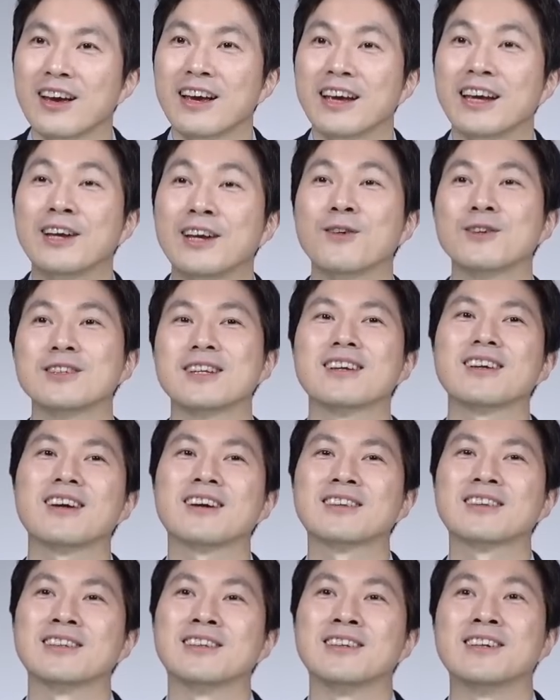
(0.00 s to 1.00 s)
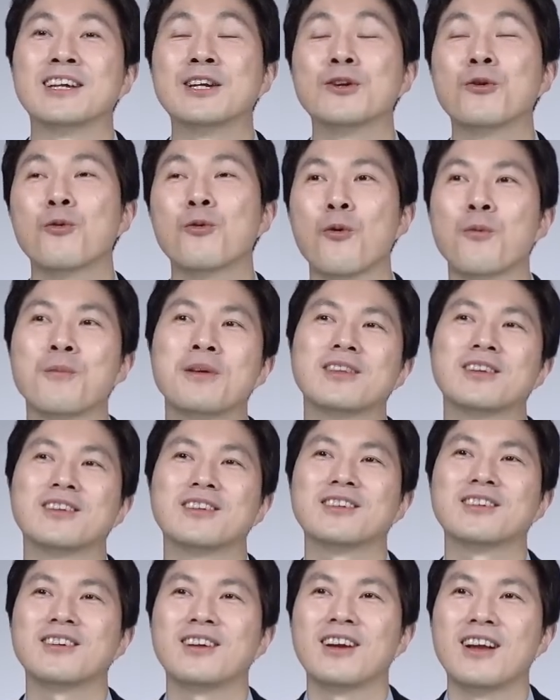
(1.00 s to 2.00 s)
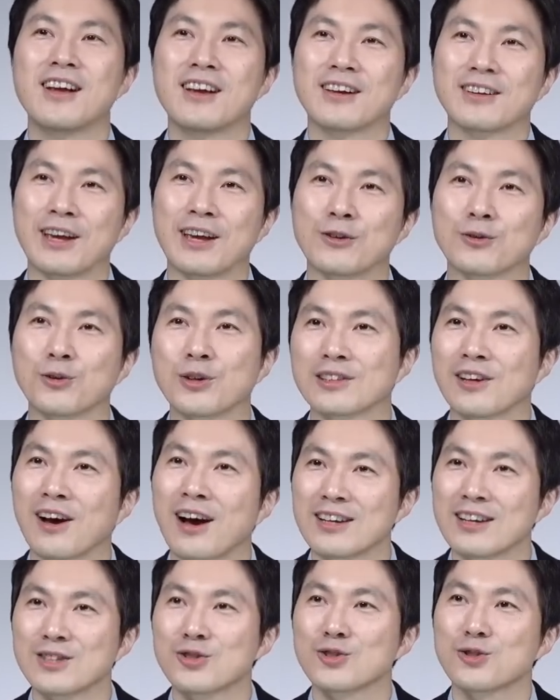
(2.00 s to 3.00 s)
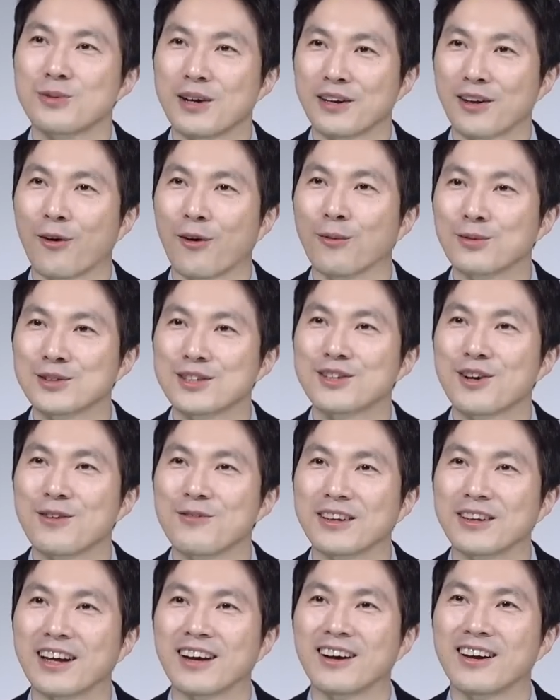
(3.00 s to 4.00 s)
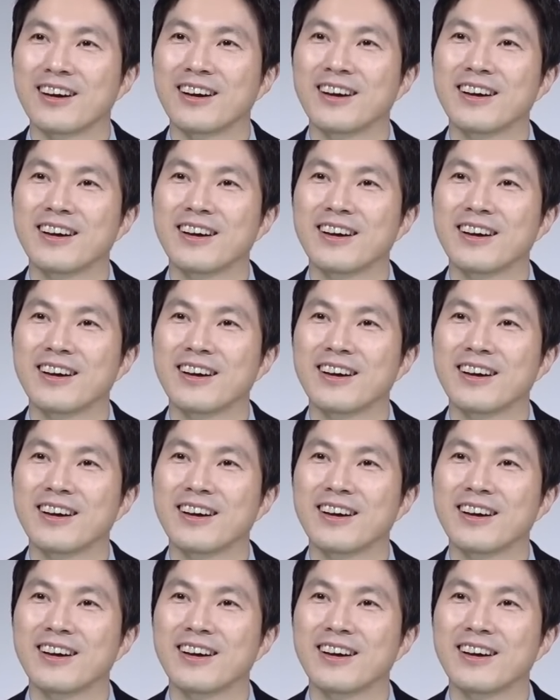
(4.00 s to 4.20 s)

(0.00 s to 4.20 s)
이런 생각들, 이런 고민들을 계속해서 하실 수밖에 없을 겁니다.